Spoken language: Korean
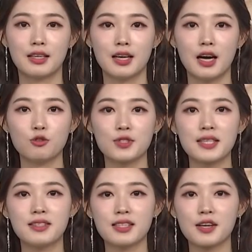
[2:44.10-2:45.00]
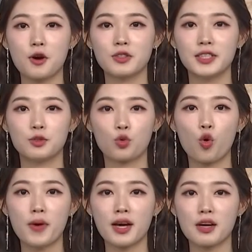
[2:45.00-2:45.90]
한우 산지 가격은
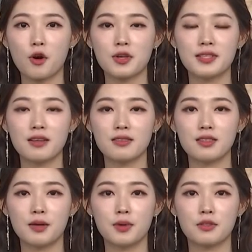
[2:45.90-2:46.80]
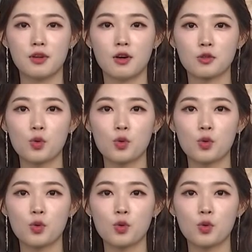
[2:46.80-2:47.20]
도매 가격이 상승하면서